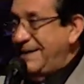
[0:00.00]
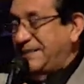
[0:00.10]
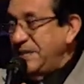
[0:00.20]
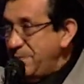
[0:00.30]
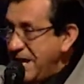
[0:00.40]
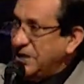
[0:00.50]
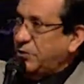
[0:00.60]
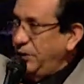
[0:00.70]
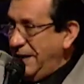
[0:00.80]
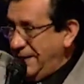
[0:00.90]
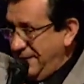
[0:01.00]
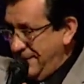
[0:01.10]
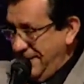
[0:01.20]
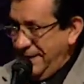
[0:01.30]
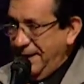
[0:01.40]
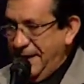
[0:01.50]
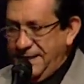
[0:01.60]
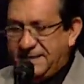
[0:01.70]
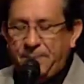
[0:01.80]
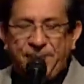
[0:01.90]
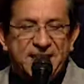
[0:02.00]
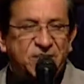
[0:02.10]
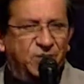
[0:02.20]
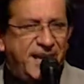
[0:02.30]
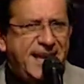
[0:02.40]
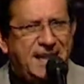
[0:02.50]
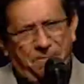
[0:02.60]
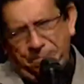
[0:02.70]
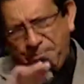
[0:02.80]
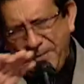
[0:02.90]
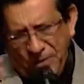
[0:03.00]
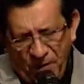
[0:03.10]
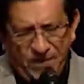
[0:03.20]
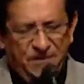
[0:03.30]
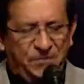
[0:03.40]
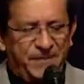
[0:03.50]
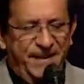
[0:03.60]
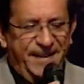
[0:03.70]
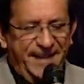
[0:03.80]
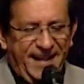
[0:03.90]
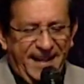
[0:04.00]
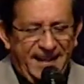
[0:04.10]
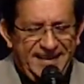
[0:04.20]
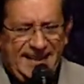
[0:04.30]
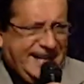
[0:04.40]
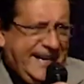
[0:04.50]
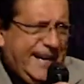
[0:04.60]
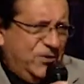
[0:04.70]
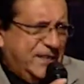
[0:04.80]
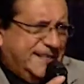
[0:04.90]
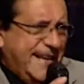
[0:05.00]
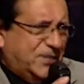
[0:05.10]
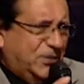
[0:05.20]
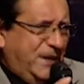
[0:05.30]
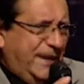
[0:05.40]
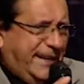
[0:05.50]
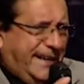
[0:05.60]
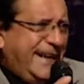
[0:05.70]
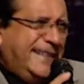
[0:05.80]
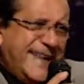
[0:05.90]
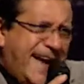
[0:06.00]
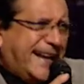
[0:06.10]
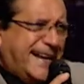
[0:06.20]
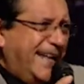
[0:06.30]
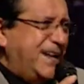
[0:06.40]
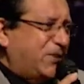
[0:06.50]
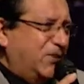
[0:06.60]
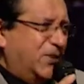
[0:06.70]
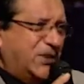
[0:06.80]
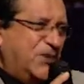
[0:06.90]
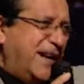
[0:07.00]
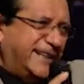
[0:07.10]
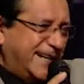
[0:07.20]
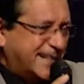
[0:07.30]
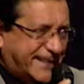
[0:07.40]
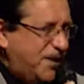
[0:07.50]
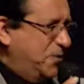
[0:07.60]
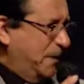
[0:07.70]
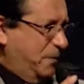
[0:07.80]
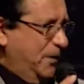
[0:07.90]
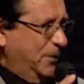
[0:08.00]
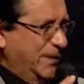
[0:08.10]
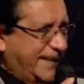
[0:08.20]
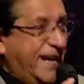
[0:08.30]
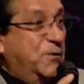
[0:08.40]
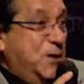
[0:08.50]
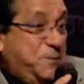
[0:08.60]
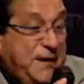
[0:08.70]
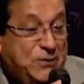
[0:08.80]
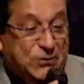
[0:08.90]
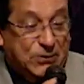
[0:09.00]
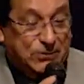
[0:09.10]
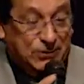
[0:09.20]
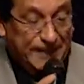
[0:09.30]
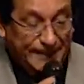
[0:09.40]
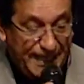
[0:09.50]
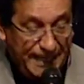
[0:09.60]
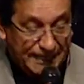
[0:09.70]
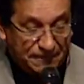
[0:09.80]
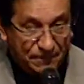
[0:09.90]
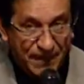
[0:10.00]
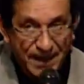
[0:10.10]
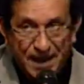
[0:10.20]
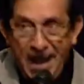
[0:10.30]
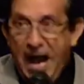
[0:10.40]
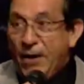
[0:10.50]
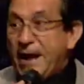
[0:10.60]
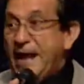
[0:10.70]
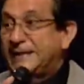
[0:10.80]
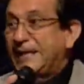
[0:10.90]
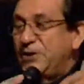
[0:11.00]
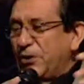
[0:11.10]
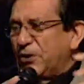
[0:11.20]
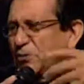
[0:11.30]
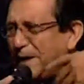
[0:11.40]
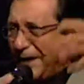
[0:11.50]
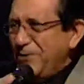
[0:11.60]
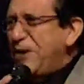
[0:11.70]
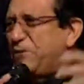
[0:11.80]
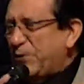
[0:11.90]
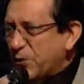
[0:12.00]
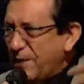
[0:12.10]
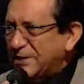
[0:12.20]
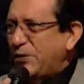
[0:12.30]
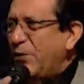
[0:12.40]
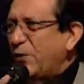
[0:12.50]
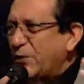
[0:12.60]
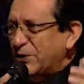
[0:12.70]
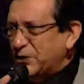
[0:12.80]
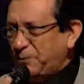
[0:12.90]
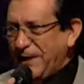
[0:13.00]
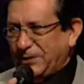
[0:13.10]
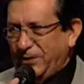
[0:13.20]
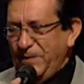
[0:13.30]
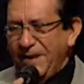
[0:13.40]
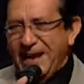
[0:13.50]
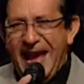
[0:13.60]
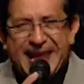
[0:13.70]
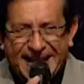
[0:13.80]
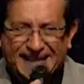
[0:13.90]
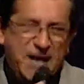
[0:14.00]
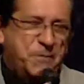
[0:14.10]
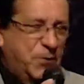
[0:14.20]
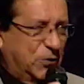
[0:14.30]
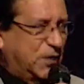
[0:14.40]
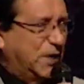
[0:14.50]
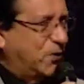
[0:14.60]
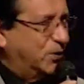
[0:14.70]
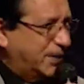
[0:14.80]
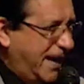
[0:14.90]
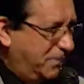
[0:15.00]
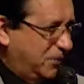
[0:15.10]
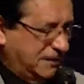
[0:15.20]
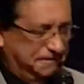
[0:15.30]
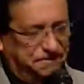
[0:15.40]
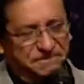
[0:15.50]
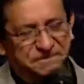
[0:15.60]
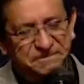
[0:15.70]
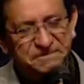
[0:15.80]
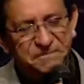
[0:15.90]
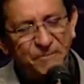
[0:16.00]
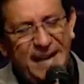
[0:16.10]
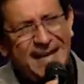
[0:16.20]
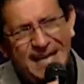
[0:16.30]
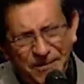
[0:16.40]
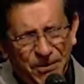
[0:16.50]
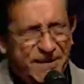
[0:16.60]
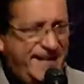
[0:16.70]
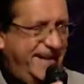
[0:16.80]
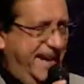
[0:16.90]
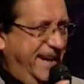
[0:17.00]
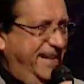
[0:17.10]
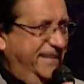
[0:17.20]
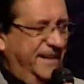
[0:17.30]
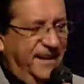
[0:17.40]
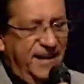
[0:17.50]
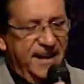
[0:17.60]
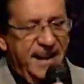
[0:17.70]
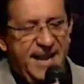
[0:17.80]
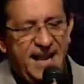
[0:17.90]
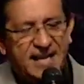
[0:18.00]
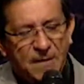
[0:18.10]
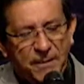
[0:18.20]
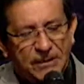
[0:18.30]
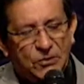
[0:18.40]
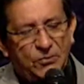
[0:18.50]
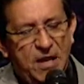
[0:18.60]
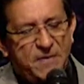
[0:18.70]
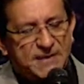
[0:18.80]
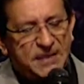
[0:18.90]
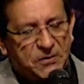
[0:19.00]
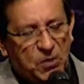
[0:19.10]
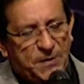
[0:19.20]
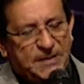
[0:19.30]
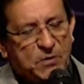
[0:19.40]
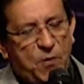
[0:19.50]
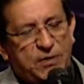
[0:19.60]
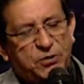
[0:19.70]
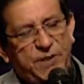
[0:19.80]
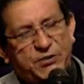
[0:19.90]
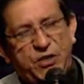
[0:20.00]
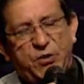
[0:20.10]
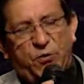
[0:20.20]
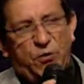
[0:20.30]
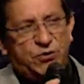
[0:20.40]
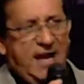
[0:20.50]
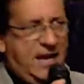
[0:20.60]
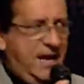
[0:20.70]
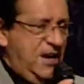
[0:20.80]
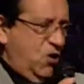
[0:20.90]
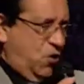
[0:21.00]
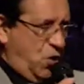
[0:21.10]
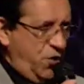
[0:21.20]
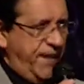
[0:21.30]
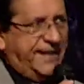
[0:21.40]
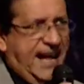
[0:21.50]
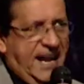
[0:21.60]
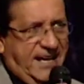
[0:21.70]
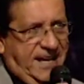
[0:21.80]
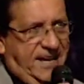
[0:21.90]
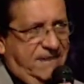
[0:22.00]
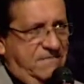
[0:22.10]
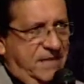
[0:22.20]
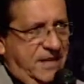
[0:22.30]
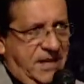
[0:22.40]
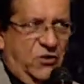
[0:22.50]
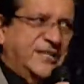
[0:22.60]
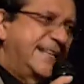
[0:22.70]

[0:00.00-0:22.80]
nacimiento y la, y la desaparición de ella. Pero bueno, dice, ¿qué, ¿qué nos dice eso? Que el día que nadie conoce no era tan extraño para el pueblo de Israel, lo es para nosotros los gentiles. Ahora el Señor nos va a dar una información respecto en qué tiempo nos encontramos. En el libro de Daniel, en el capítulo 9, versículo 24 y 25 nos da con detalle, y no se